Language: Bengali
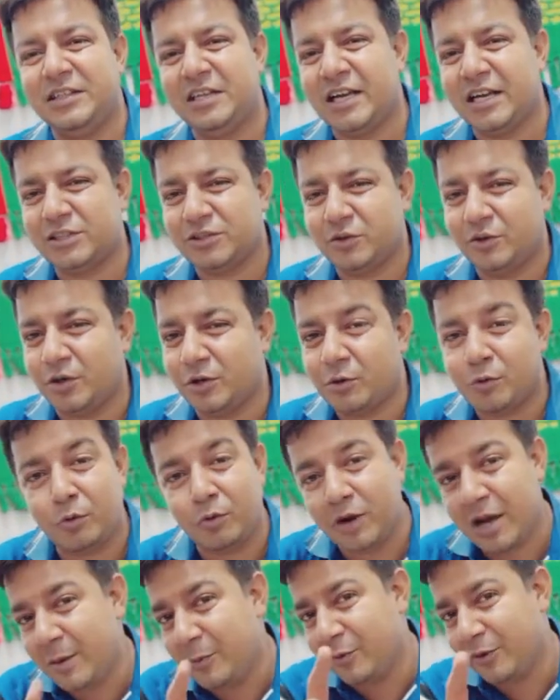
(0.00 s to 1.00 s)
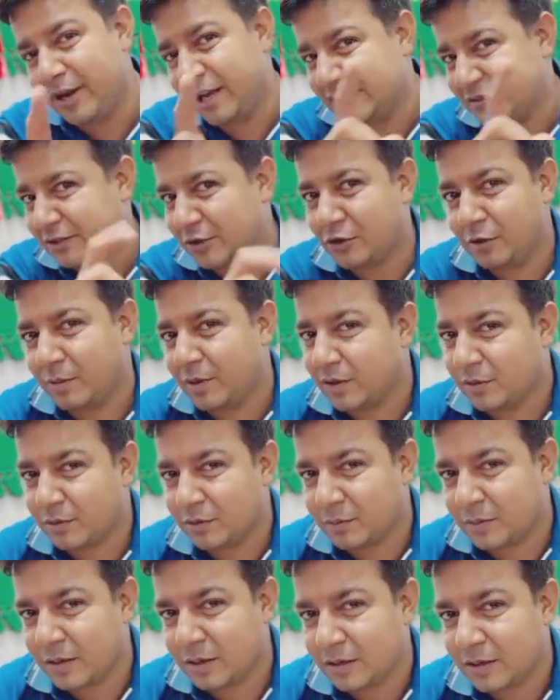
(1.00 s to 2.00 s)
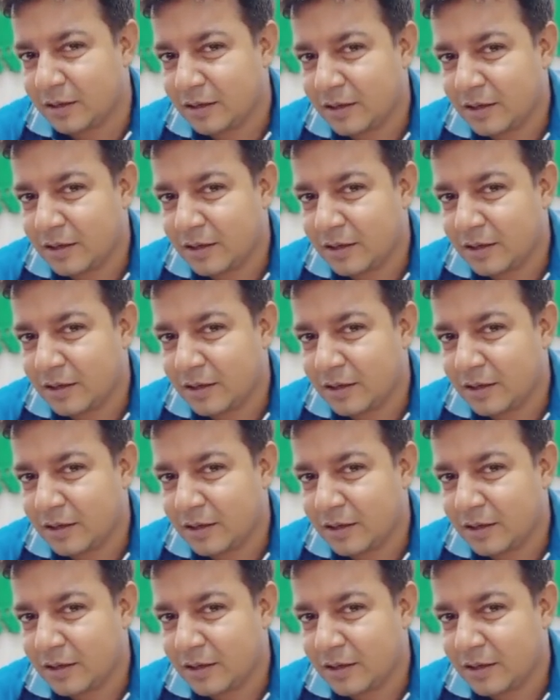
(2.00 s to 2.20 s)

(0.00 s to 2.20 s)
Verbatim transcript: জিজ্ঞাসা করি খোলা মনে আজকে কমেন্ট করবেন